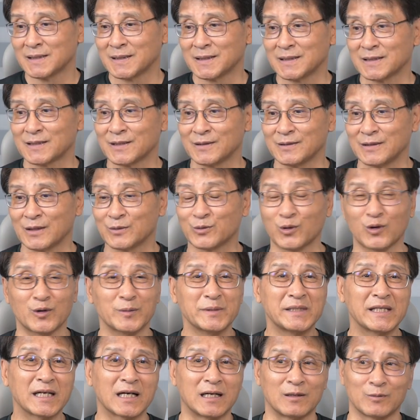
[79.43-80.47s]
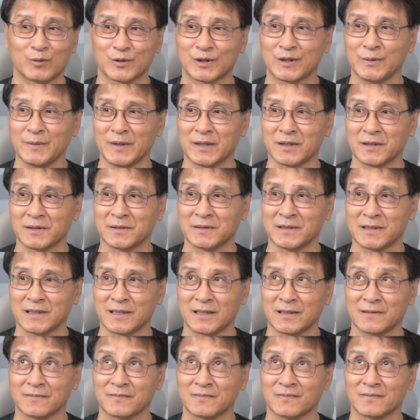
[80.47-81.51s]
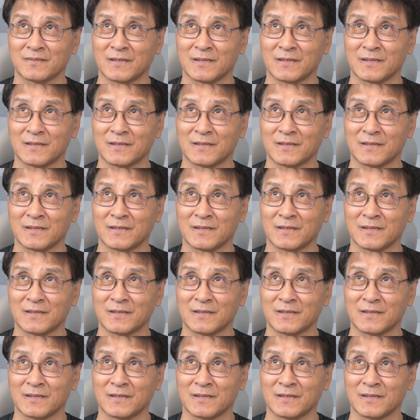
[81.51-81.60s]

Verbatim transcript: 그래서 이제 돌로미티 가보시면 이제